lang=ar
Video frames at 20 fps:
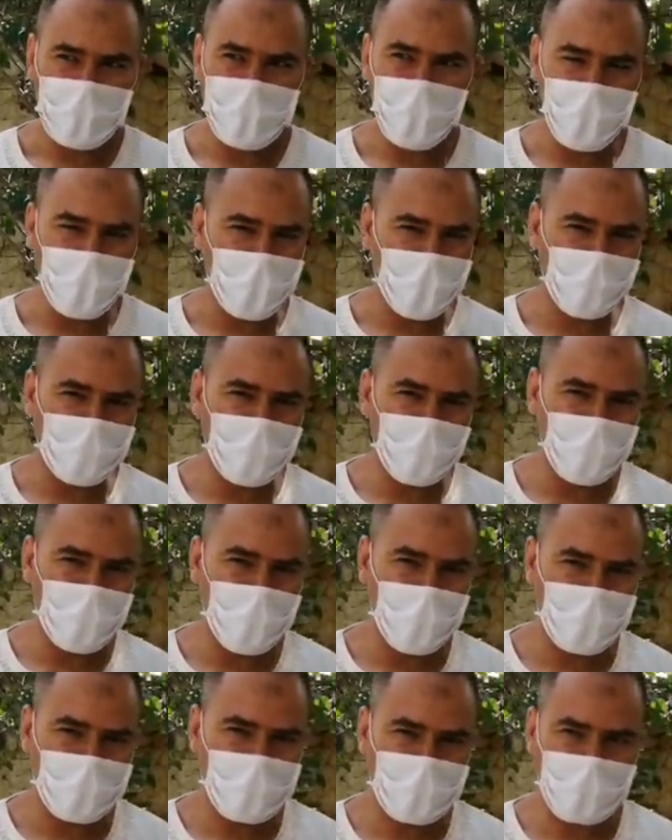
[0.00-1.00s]
للضريح
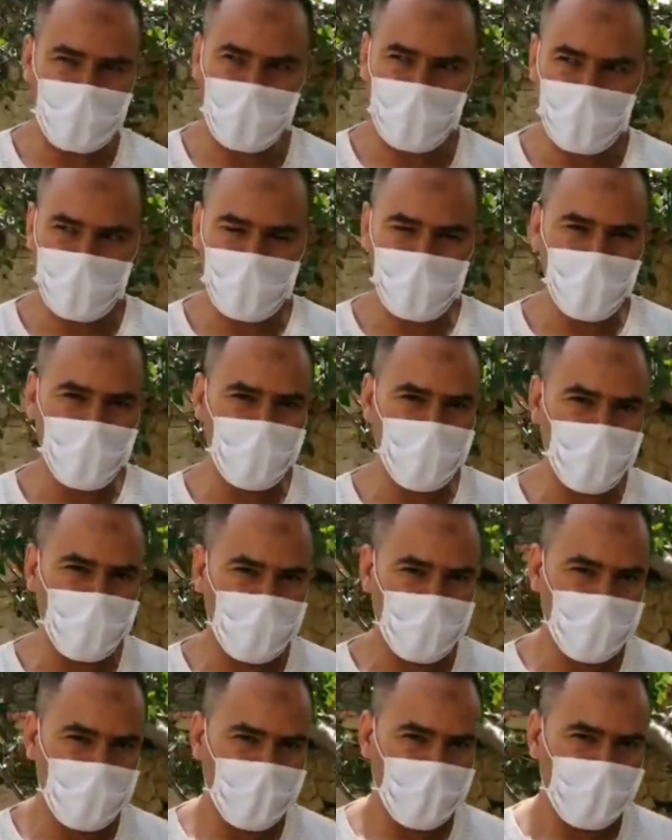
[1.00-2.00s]
ديالها الشيخ
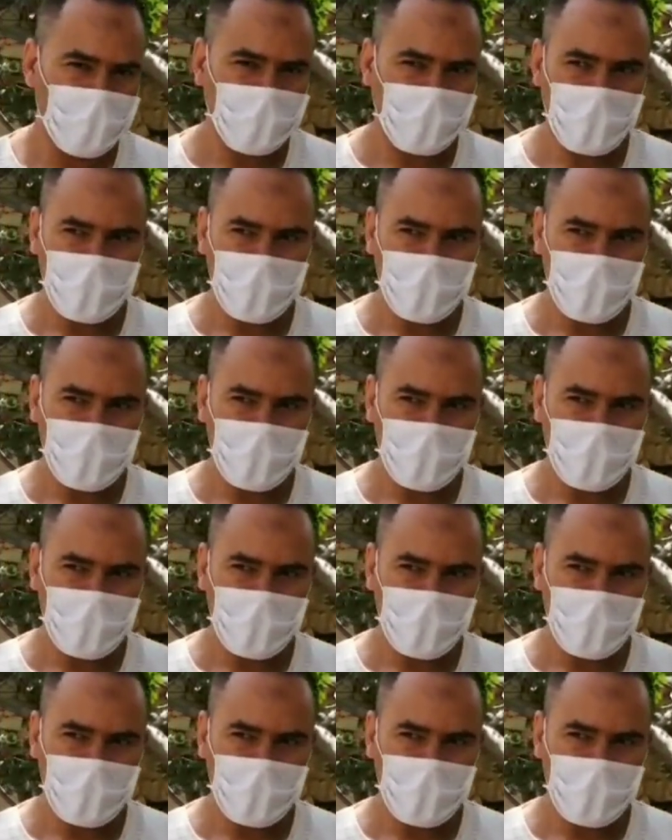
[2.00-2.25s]
الكامل